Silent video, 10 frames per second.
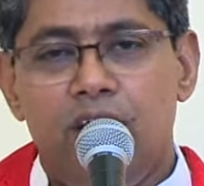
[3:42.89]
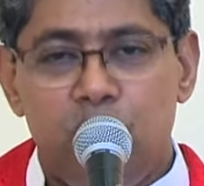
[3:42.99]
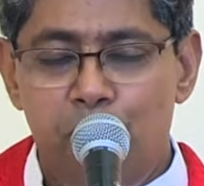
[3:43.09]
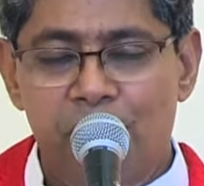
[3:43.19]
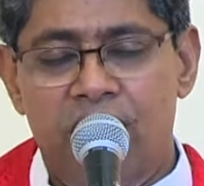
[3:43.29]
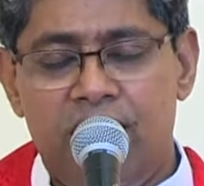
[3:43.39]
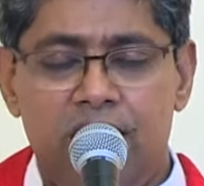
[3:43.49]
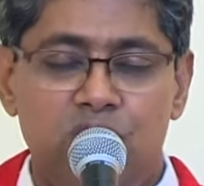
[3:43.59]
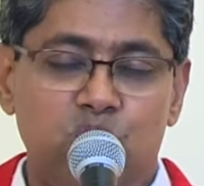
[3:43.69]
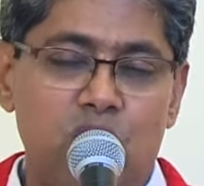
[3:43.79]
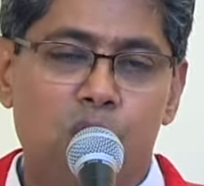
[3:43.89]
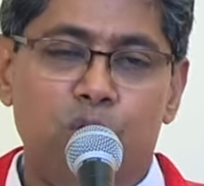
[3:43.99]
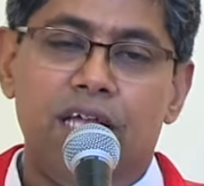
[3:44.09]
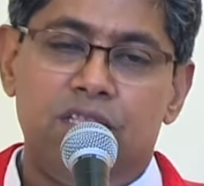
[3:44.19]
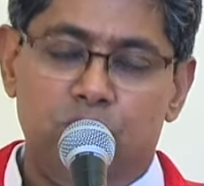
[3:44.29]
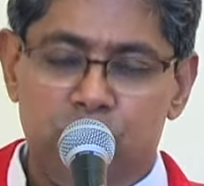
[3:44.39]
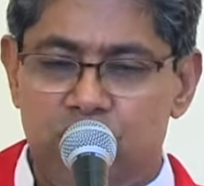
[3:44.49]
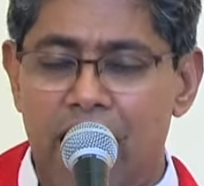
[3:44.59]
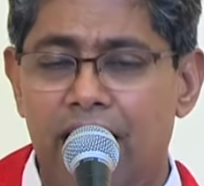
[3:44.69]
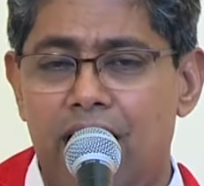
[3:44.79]
दोपहर जाओगे तो
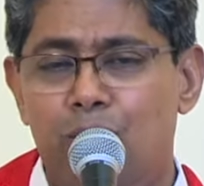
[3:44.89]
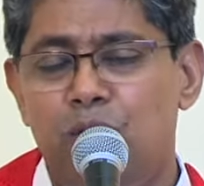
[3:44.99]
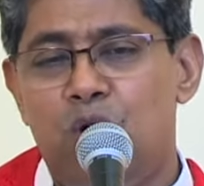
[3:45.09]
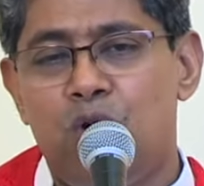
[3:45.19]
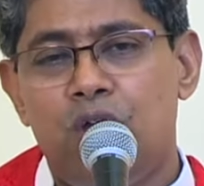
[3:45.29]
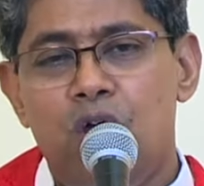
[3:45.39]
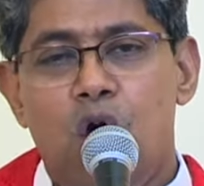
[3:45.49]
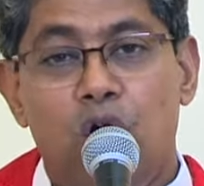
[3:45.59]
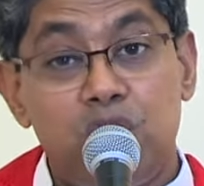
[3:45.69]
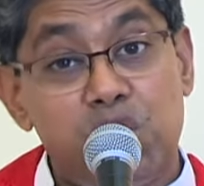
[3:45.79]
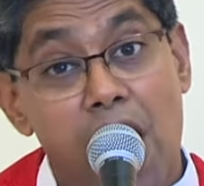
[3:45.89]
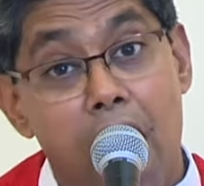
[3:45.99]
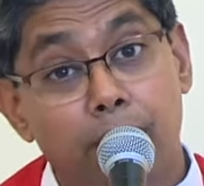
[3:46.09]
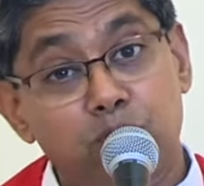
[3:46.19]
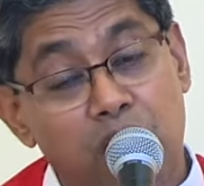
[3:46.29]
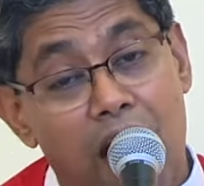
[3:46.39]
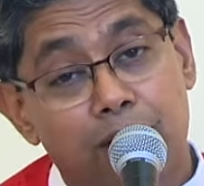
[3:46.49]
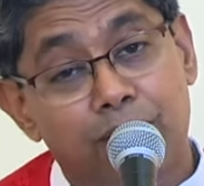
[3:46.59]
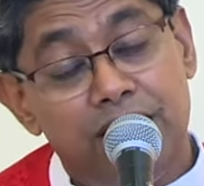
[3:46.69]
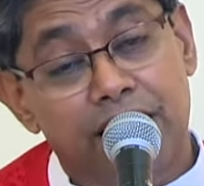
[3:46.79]
उससे कम लोग और शाम
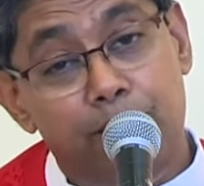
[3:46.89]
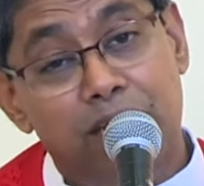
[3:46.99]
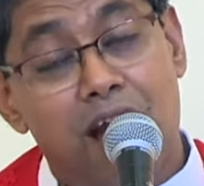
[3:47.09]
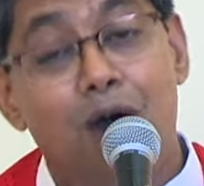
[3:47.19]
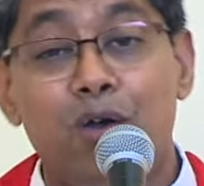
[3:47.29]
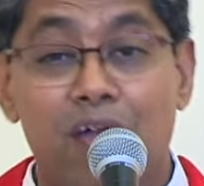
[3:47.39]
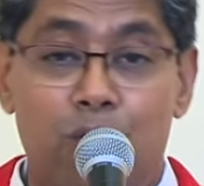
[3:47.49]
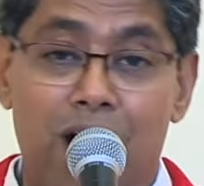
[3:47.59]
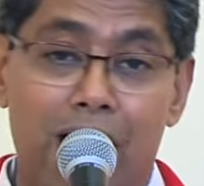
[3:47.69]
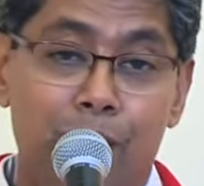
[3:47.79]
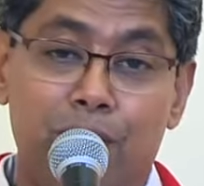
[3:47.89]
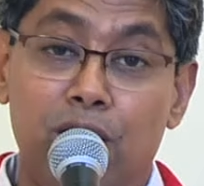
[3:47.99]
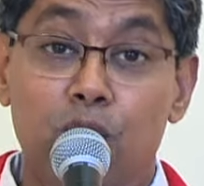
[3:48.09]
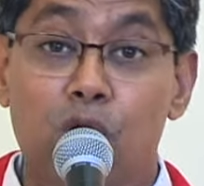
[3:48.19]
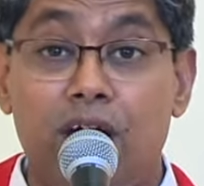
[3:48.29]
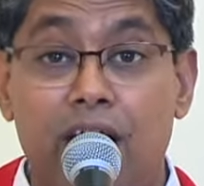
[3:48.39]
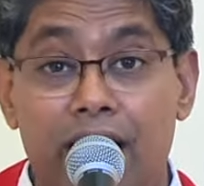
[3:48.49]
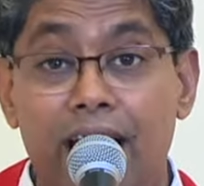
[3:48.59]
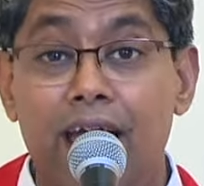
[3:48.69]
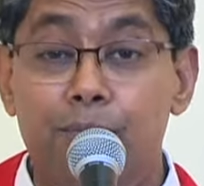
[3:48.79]
चार बजे भी जाओगे वहां पर लोग
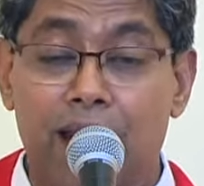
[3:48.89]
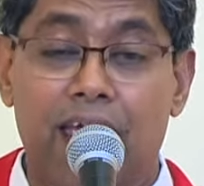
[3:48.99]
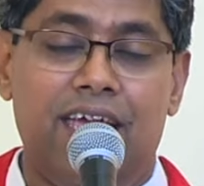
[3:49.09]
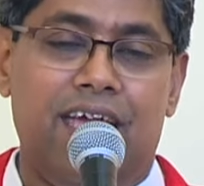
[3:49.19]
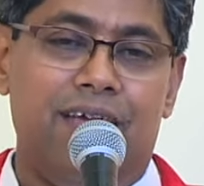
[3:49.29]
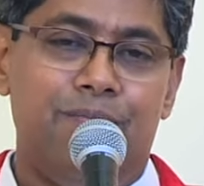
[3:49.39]
खड़े मिलेंगे